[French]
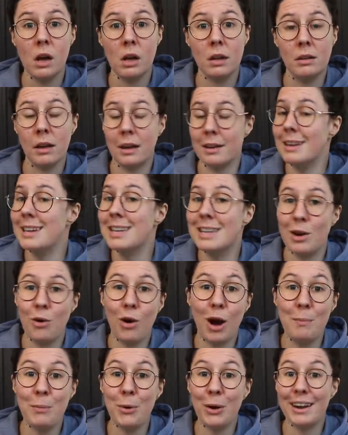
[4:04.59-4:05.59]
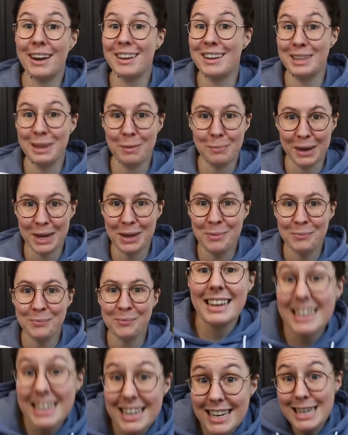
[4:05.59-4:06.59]
d'un excellent rapport qualité-prix.
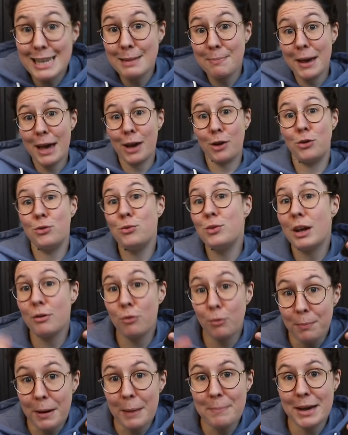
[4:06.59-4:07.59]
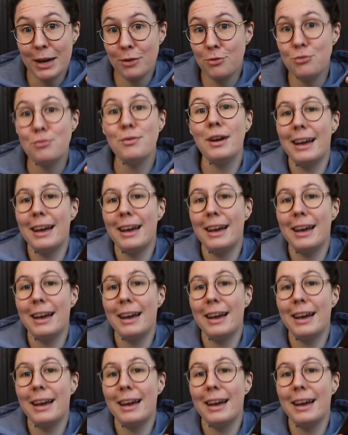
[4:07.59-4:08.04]
J'espère que nous n'avons pas perdu